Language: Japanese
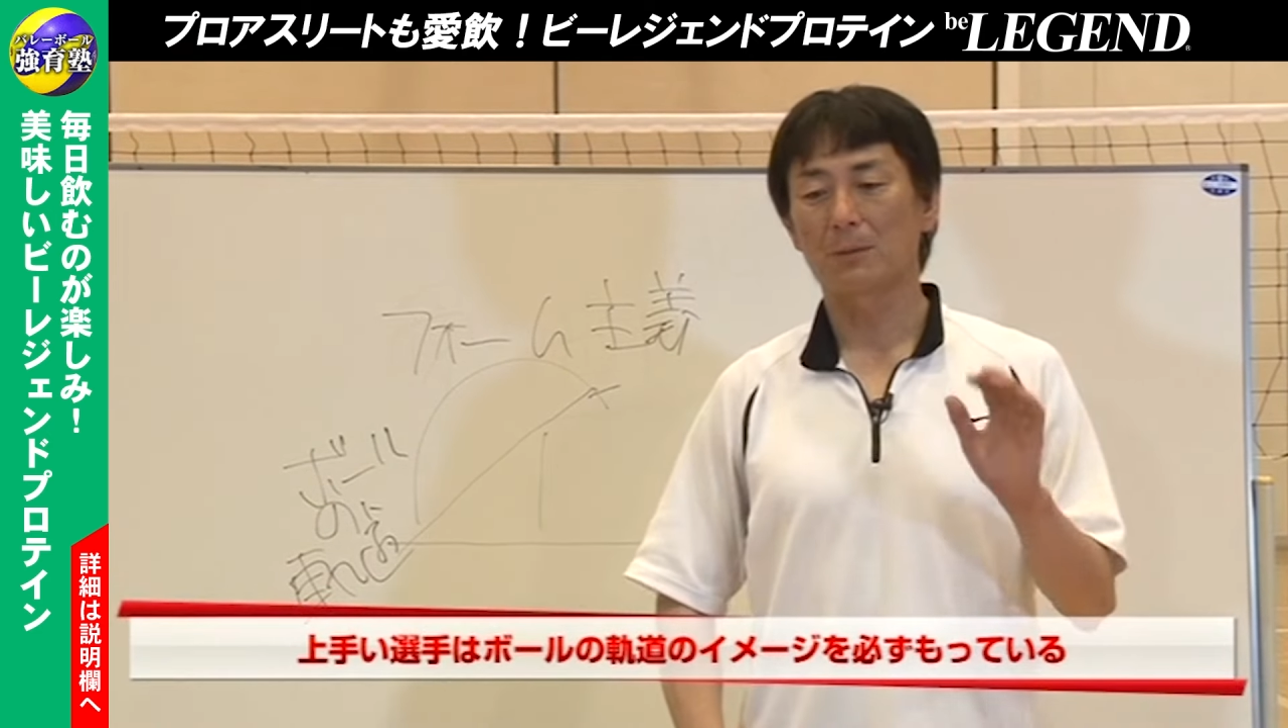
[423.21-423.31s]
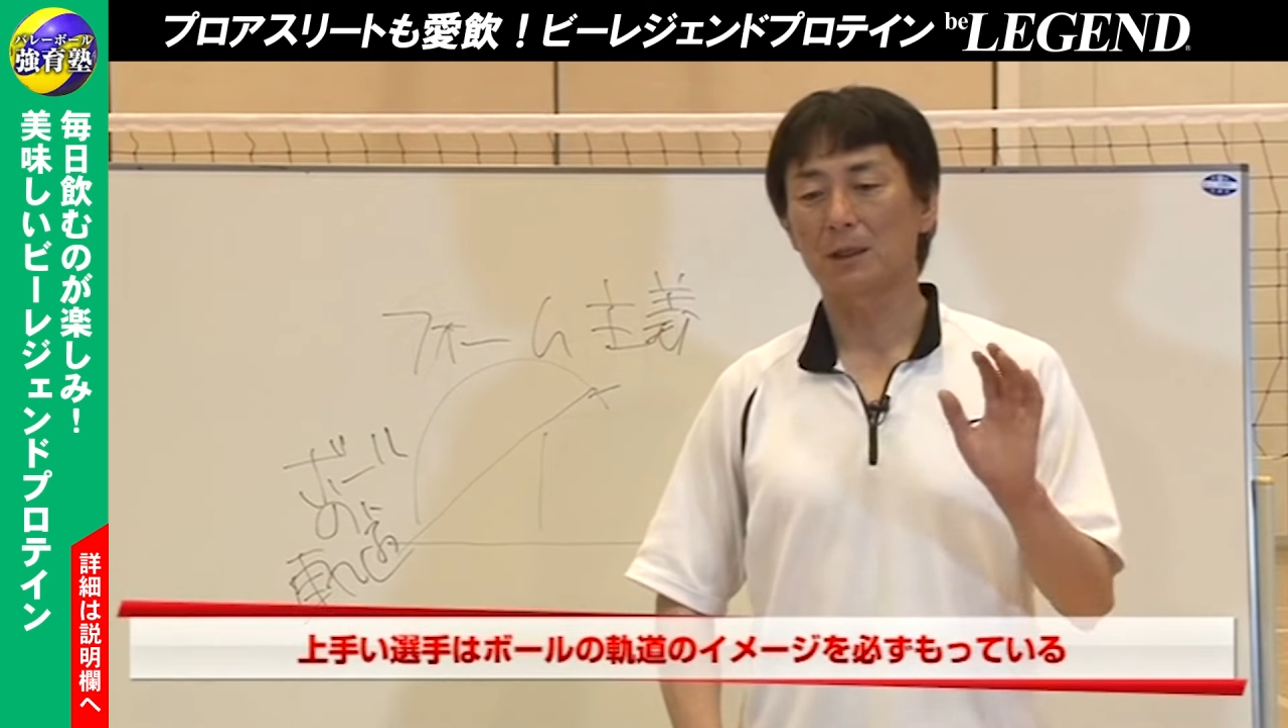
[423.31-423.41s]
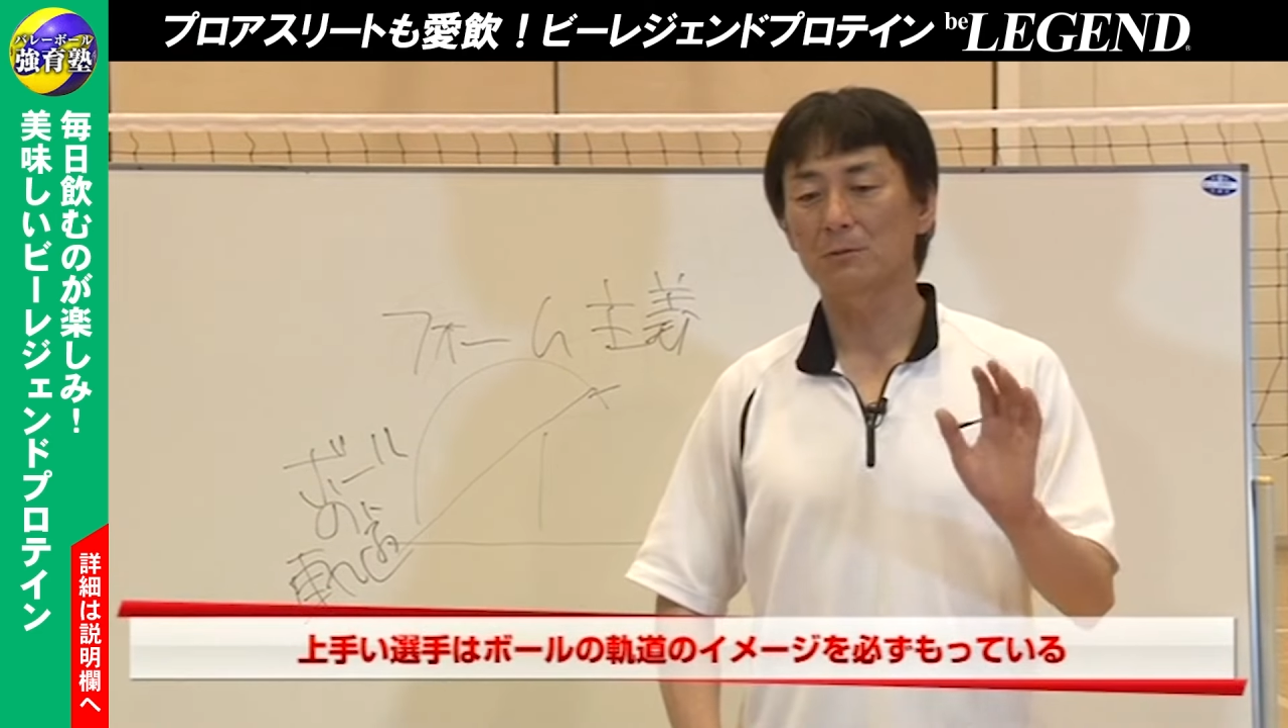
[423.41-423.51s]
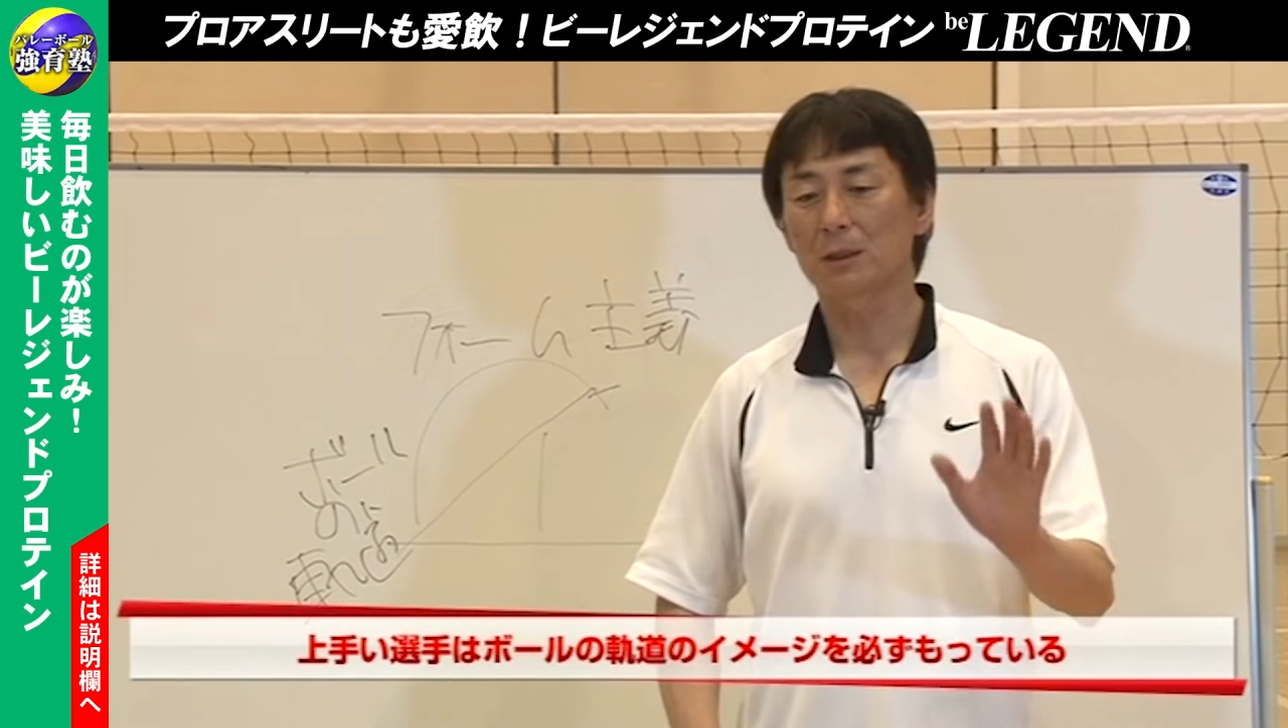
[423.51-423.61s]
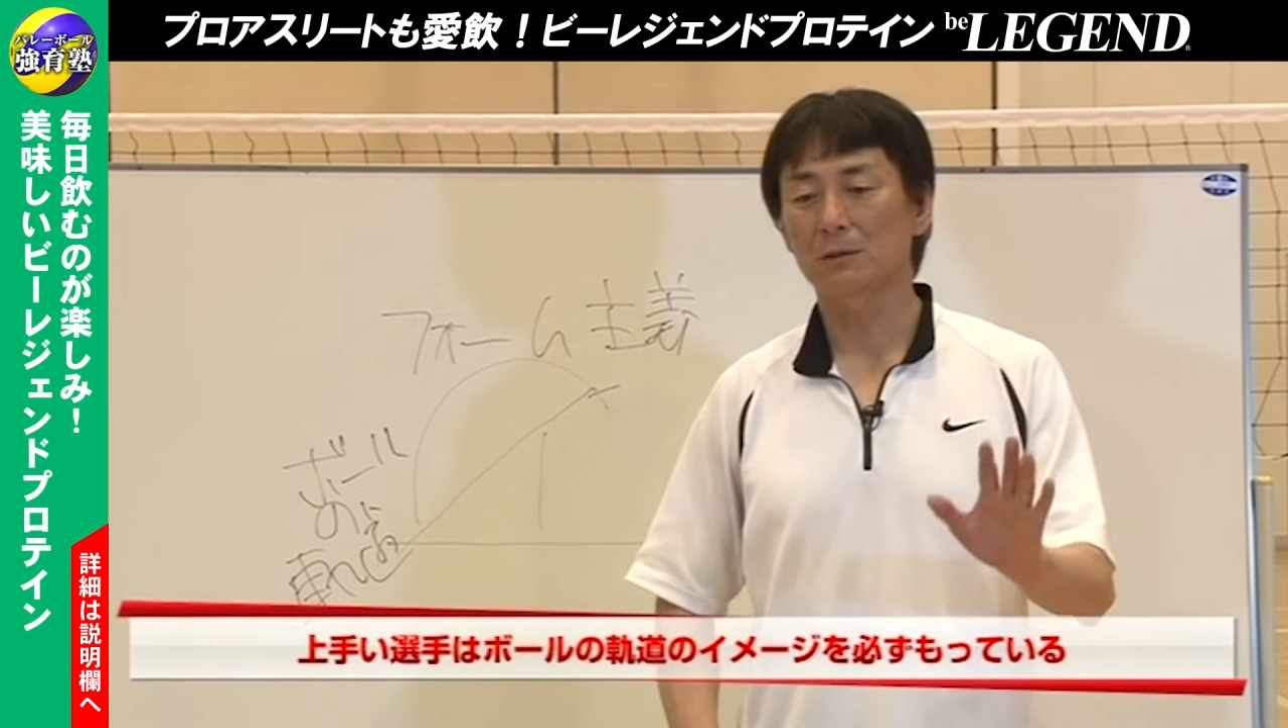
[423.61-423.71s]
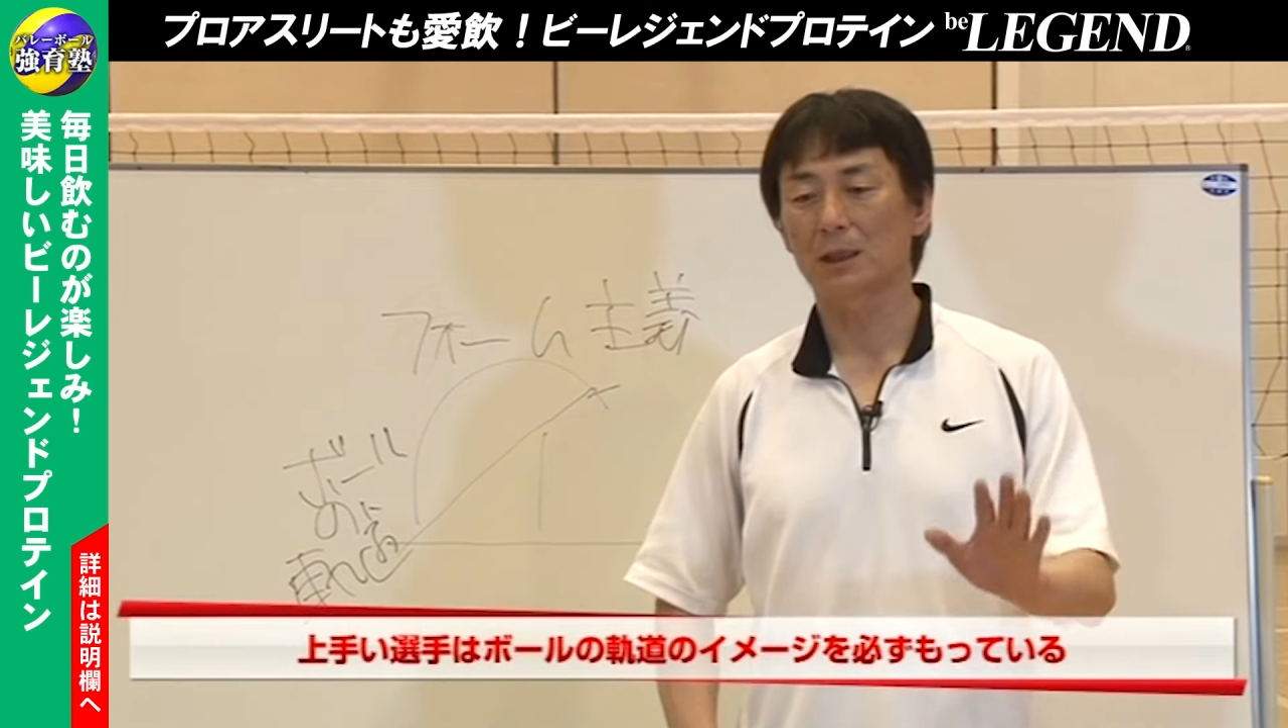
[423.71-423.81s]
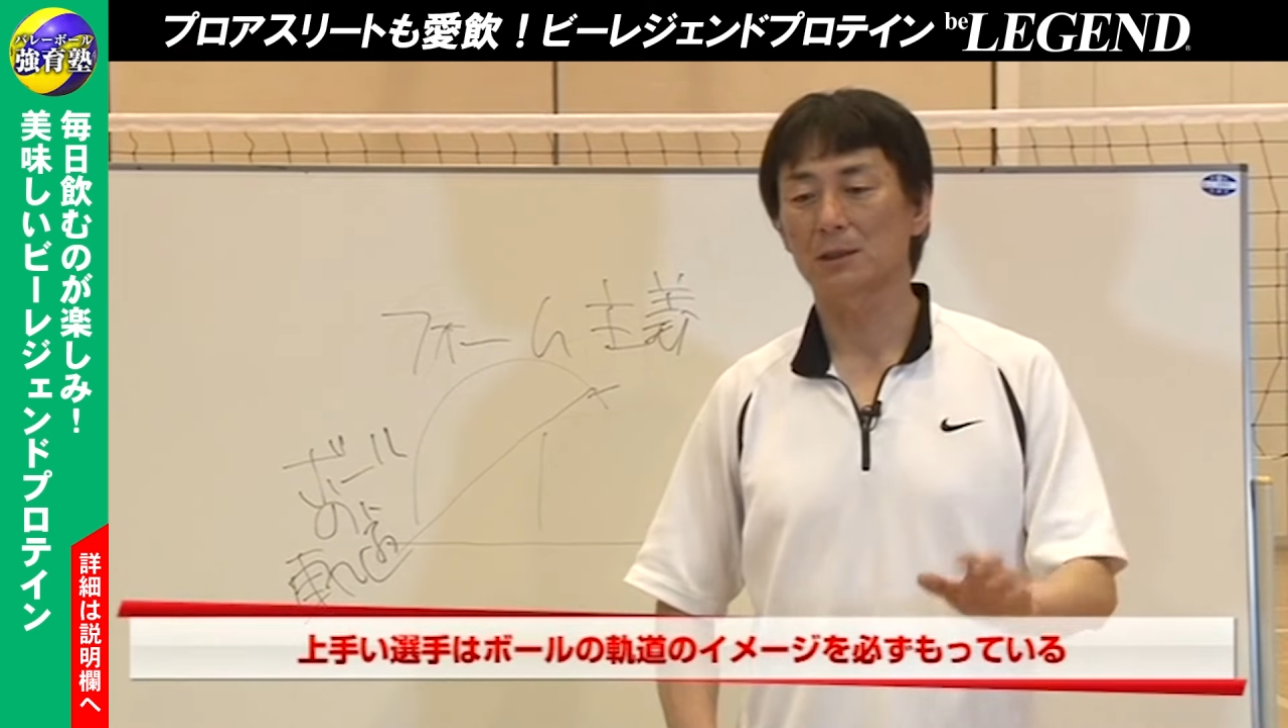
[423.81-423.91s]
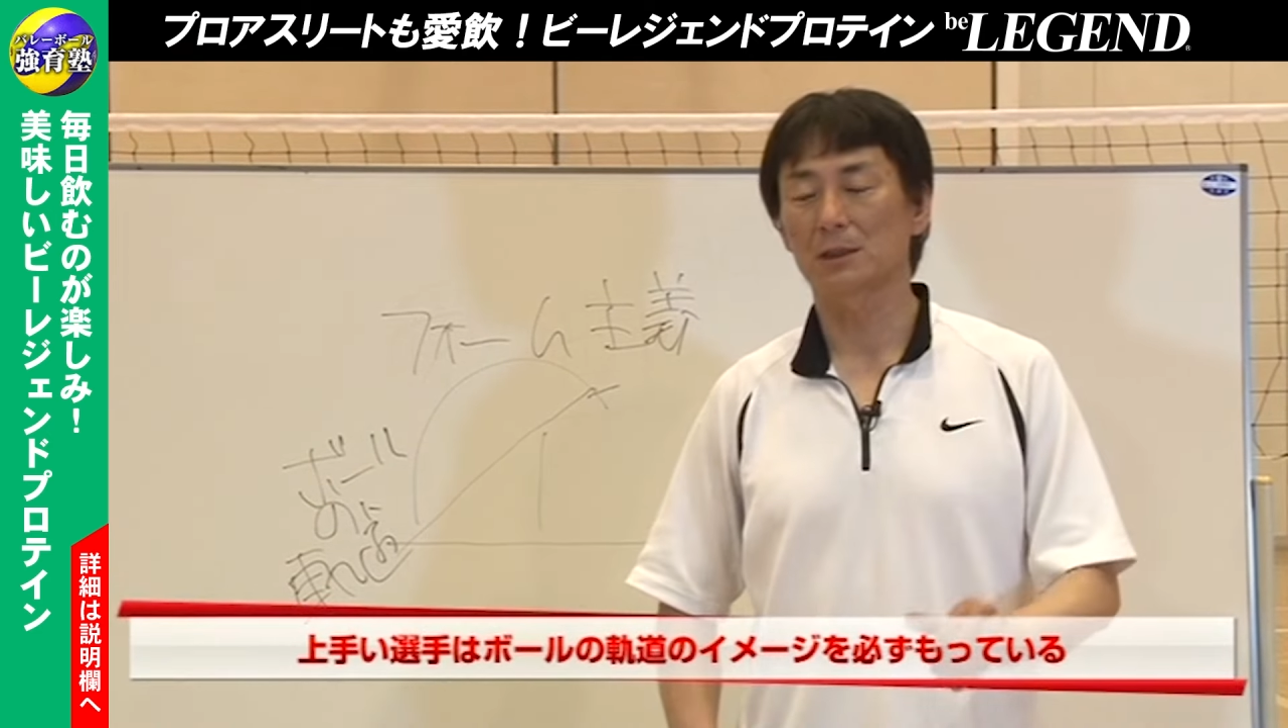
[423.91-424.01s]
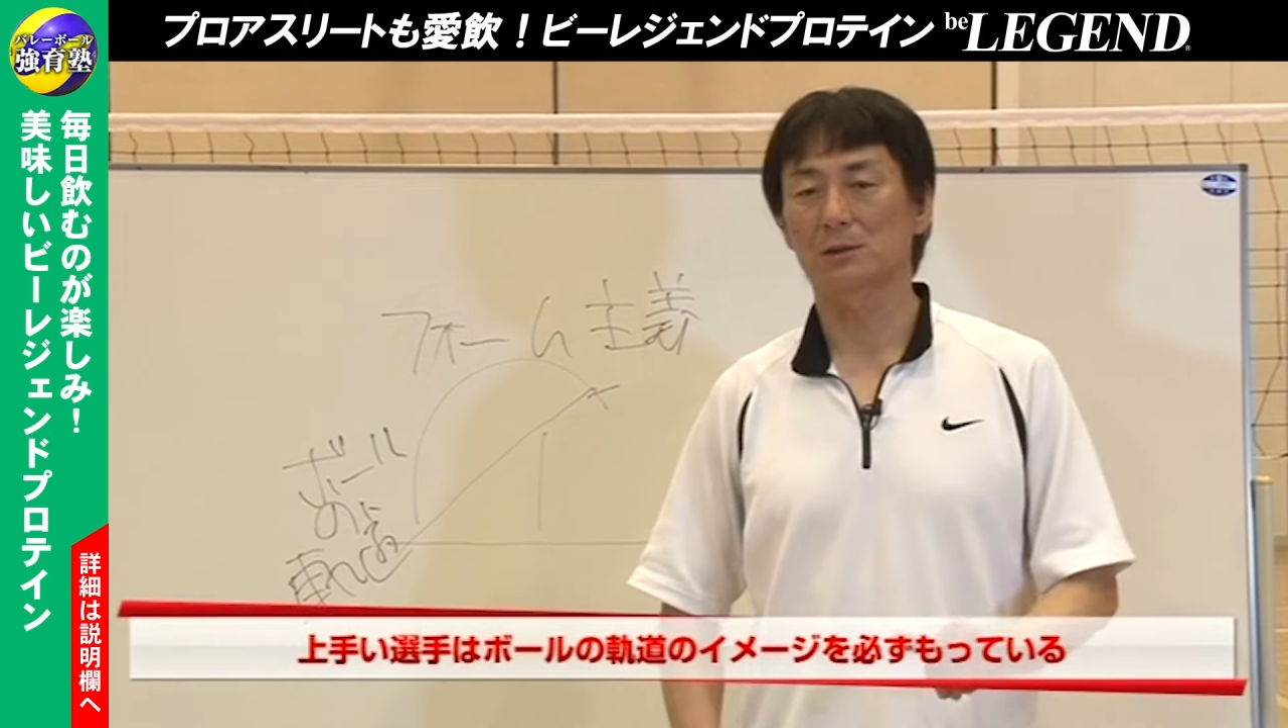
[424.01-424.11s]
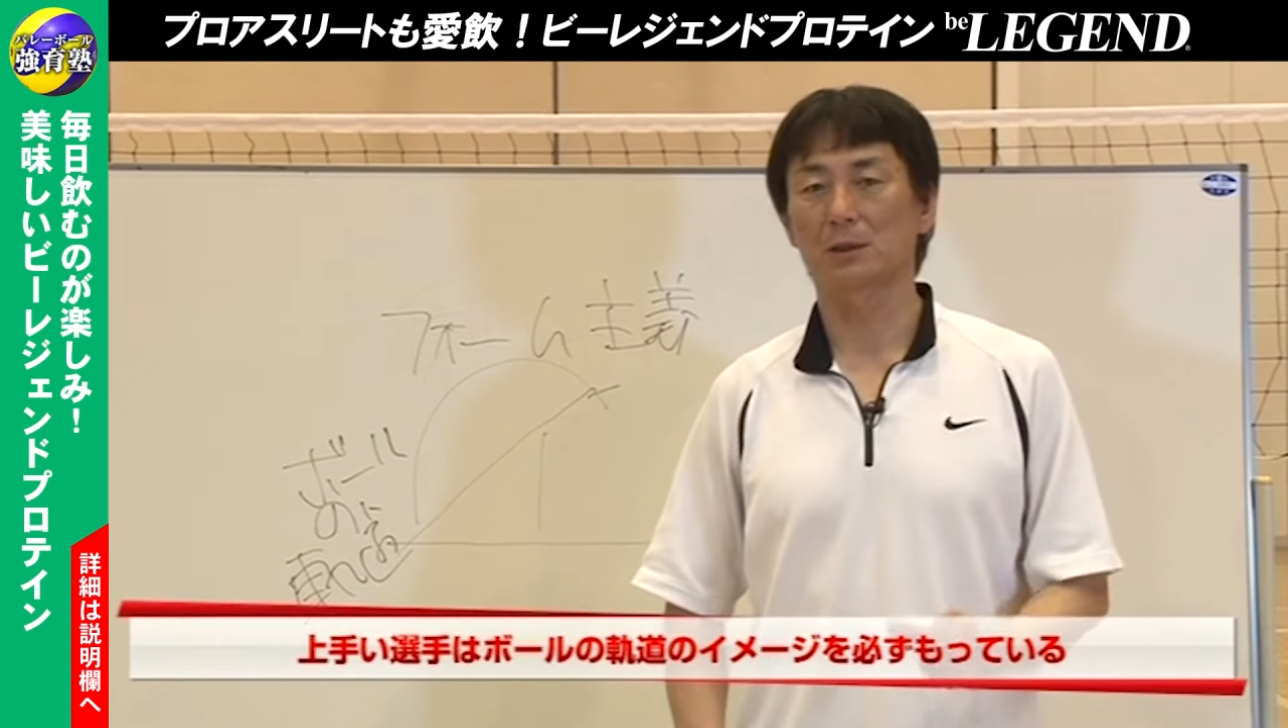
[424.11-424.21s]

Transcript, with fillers: まりうまくならない選手